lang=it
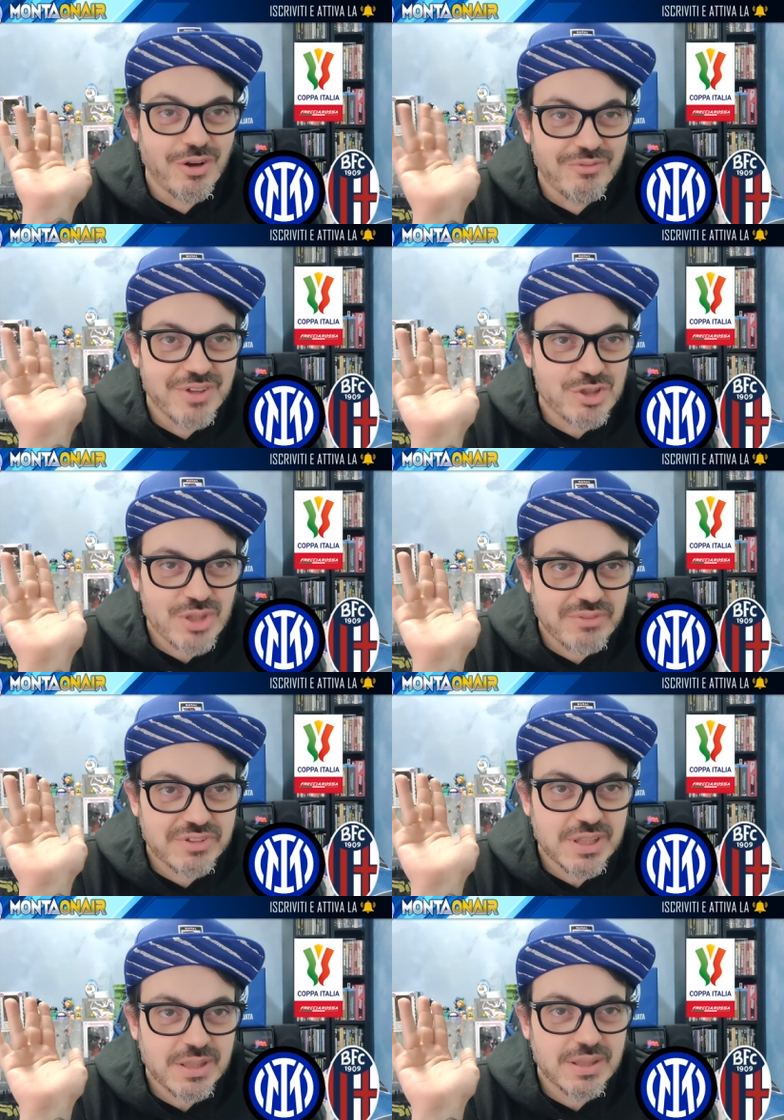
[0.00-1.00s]
verso la
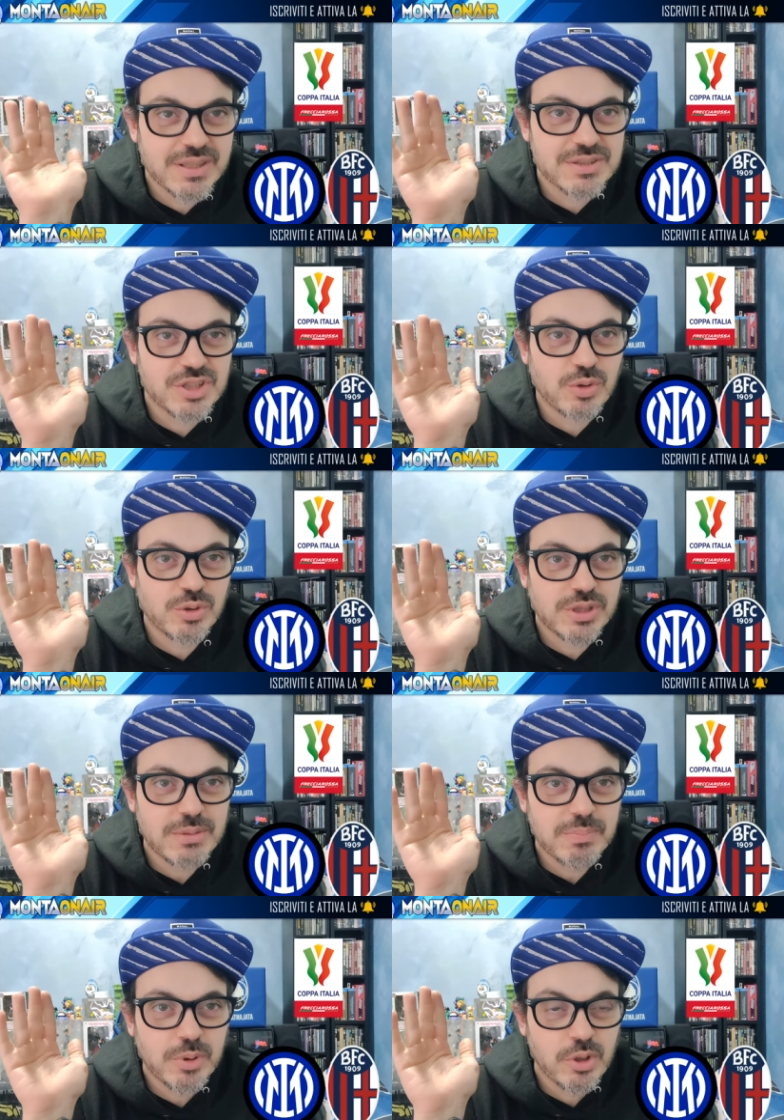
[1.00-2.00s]
fine del secondo
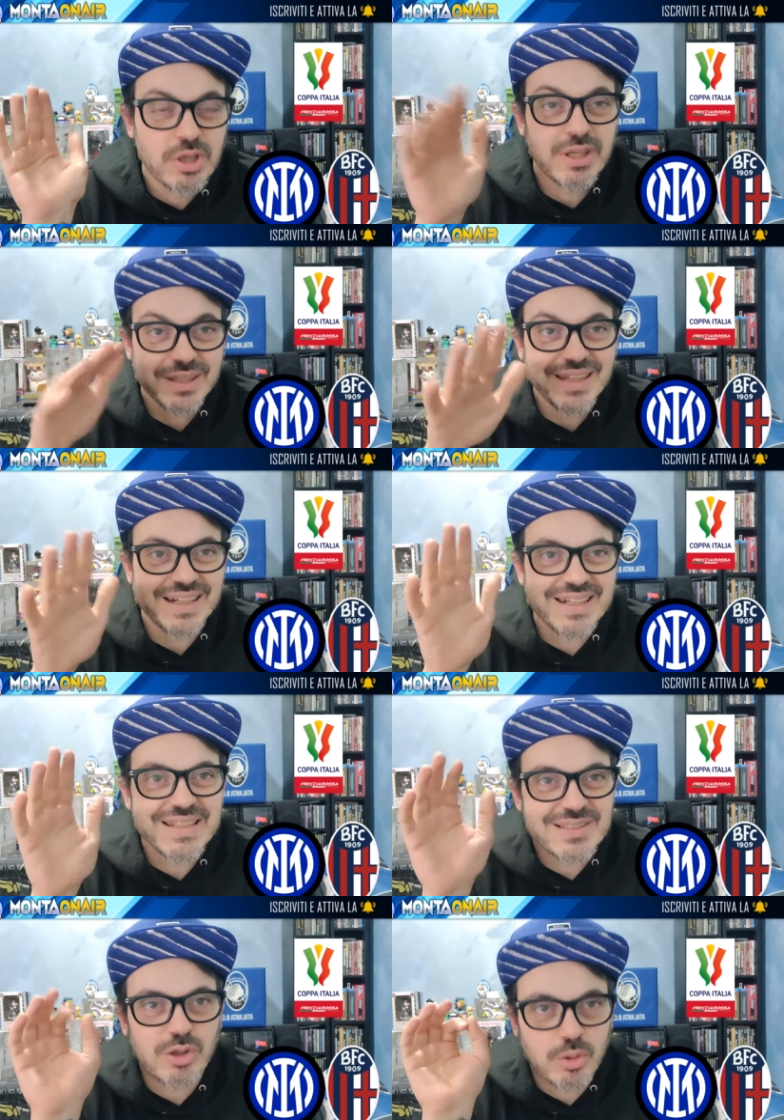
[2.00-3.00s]
tempo
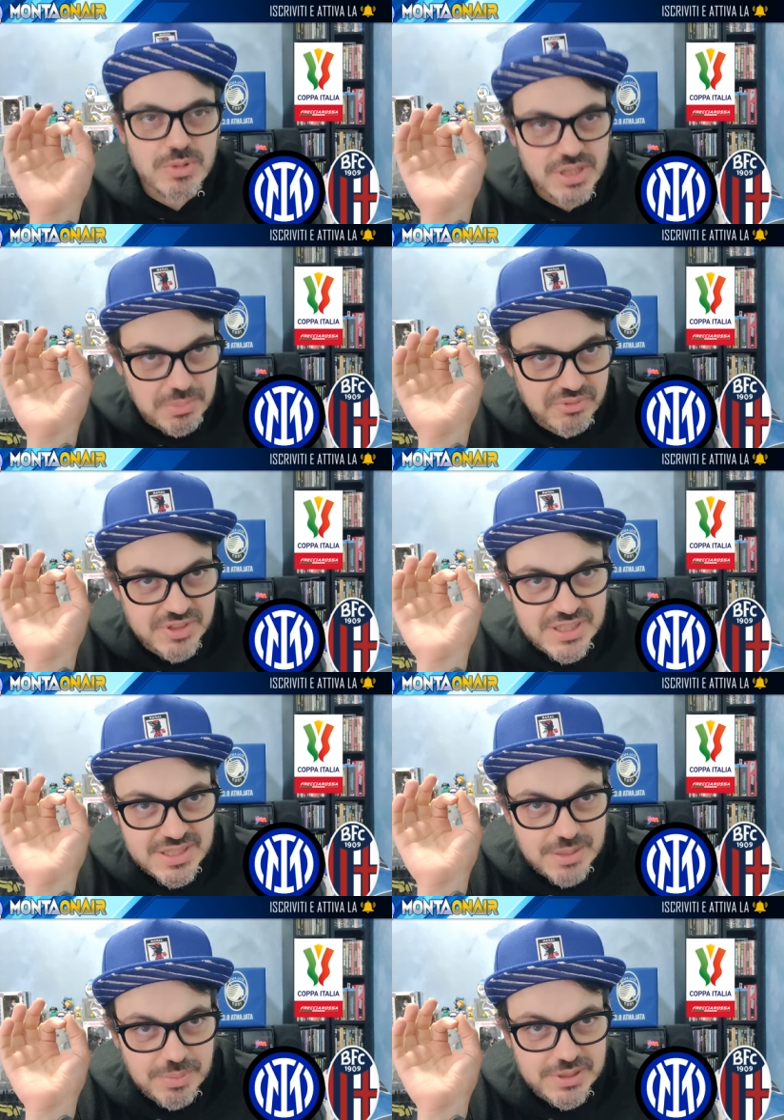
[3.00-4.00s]
dall'inizio come sarebbe finita
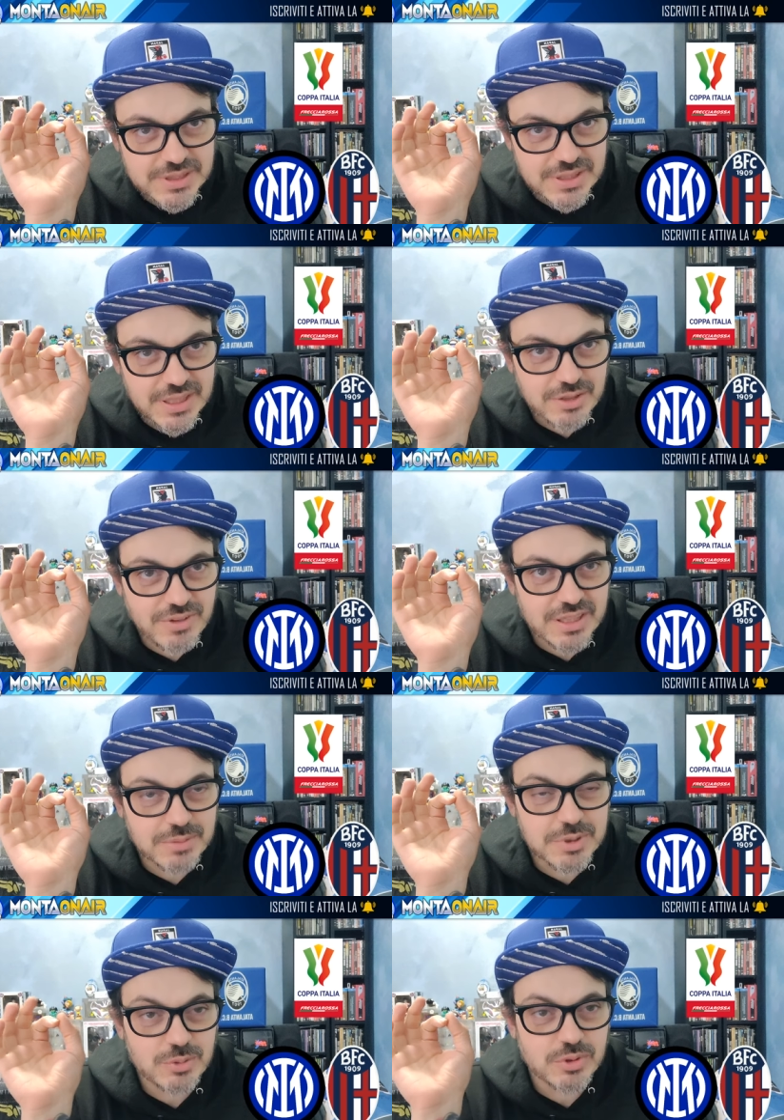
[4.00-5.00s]
questa partita nei 90
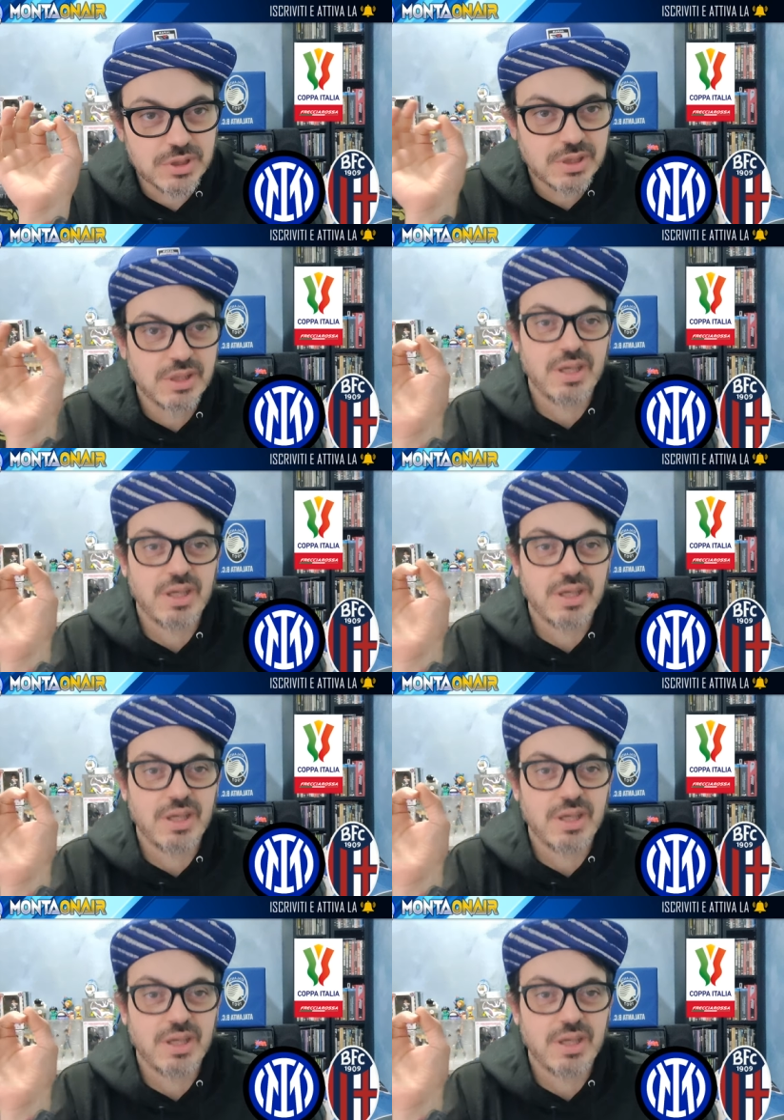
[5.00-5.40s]
minuti.